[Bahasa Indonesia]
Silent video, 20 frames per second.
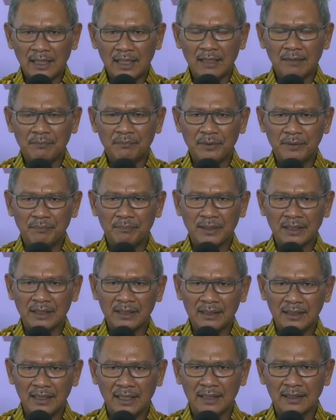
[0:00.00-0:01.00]
Tidak
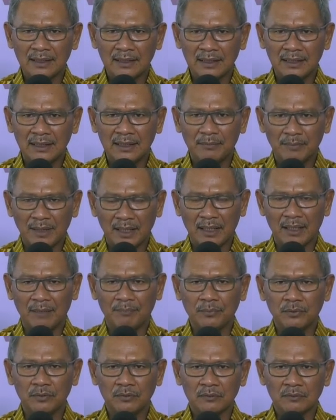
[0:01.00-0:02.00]
bepergian
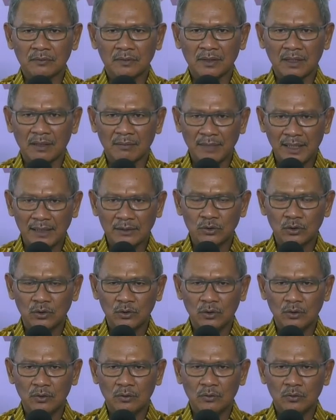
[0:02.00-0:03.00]
kemanapun,
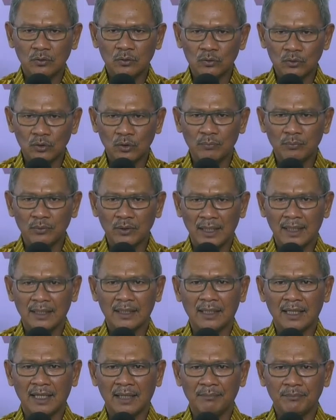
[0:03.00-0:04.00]
termasuk untuk
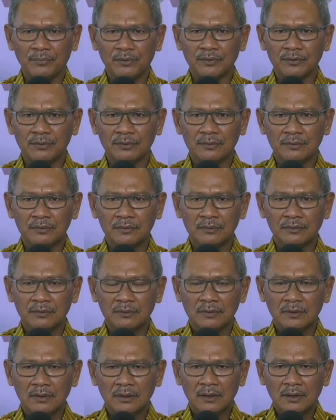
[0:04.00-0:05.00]
pulang ke kampung.
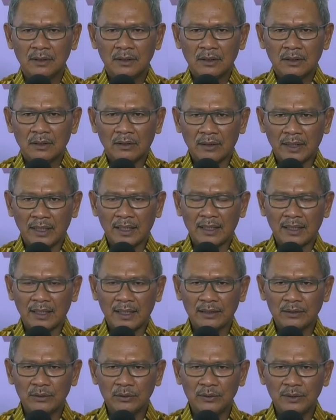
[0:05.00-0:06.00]

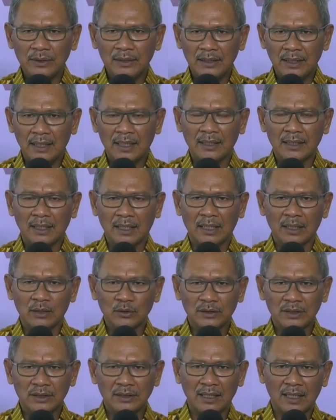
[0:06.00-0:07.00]
Oleh karena itu, inilah
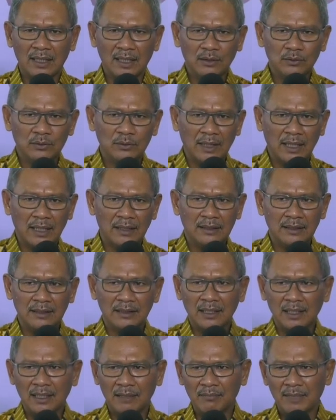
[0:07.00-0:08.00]
yang harus kita
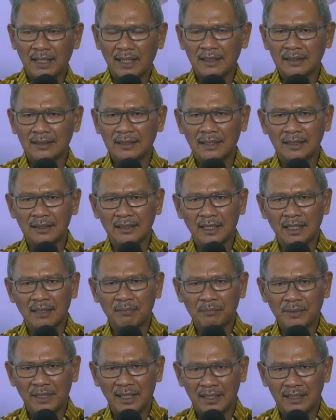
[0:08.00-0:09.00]
lakukan di dalam kaitan
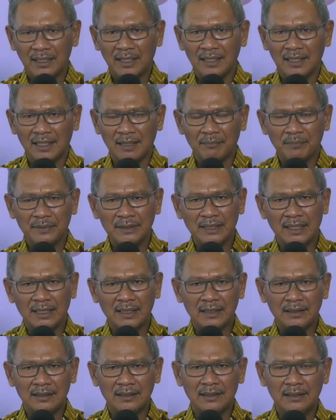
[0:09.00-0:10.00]
dengan pengendalian
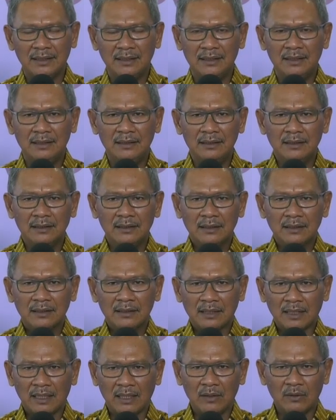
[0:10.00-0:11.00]
penyakit ini.
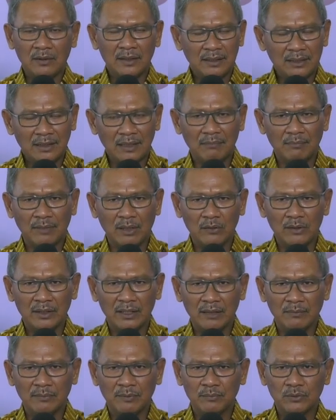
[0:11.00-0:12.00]
Kalau kita
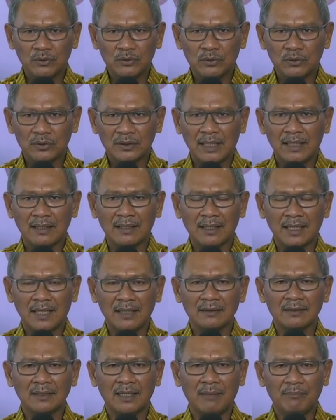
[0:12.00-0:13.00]
mau ingin
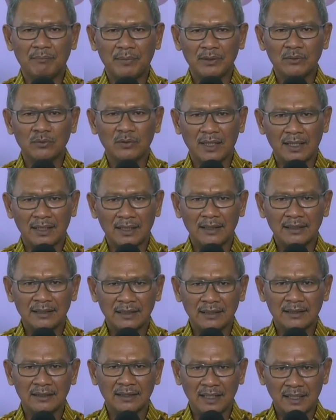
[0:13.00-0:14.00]
memutuskan rantai
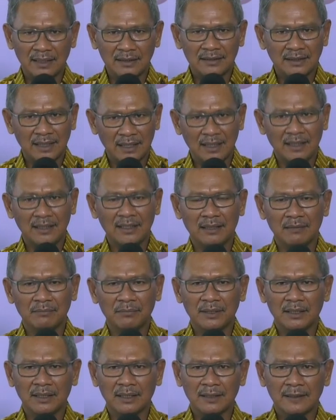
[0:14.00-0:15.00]
penularannya dengan cara
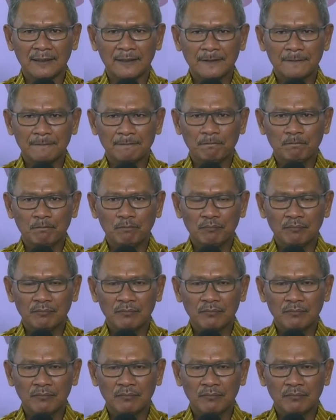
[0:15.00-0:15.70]
yang benar,